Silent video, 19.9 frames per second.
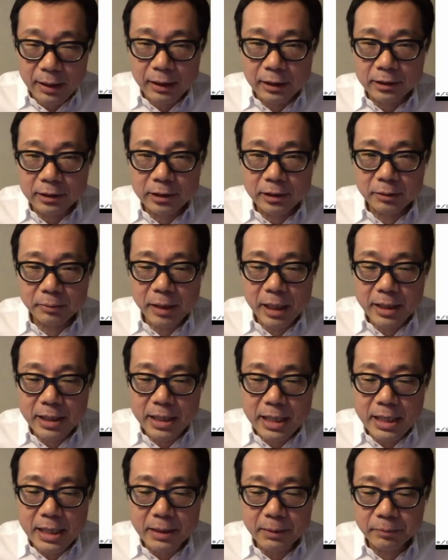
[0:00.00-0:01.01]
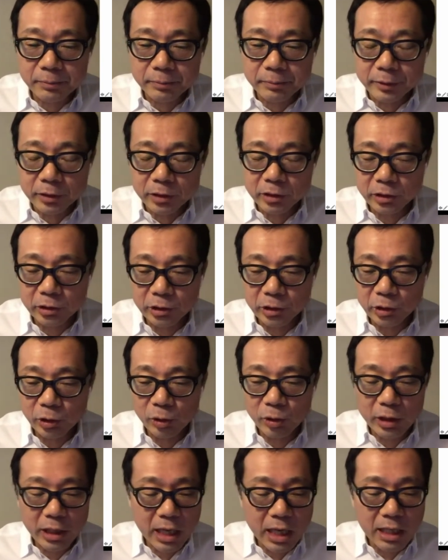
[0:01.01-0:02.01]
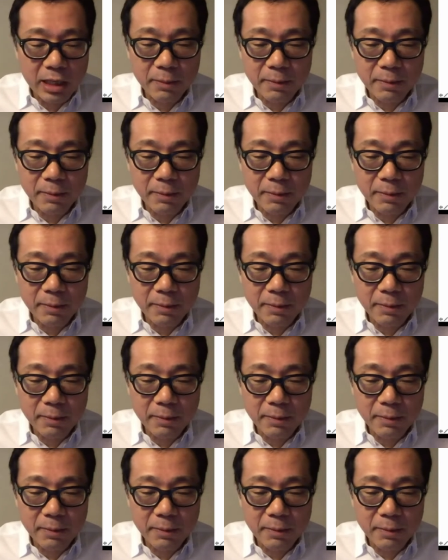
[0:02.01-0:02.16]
つまり、通常であれ